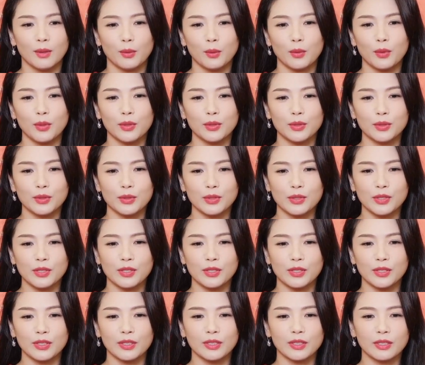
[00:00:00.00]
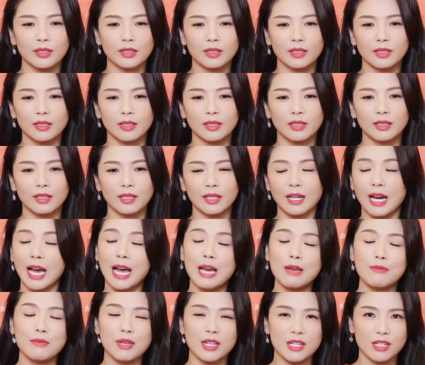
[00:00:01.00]
我就是一个很
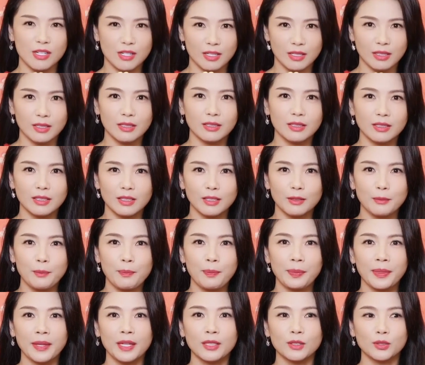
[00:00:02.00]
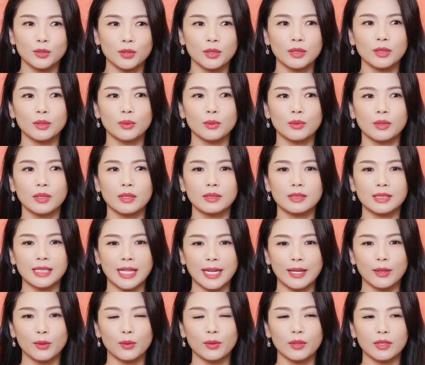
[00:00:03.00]
爱美食的人。所以我
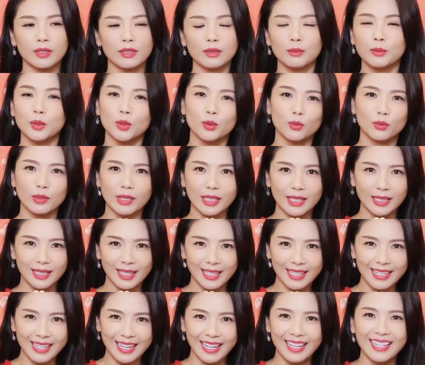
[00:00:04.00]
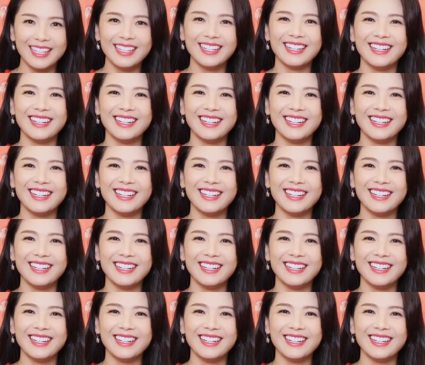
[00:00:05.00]
才会那么努力的练。